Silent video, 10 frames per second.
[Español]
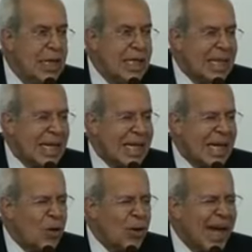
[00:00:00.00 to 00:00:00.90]
del
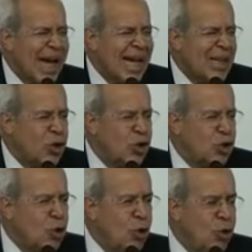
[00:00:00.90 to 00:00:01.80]
que lo deja
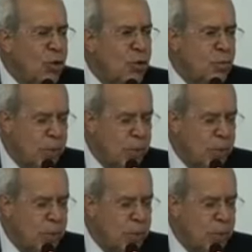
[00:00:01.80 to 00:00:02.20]
todo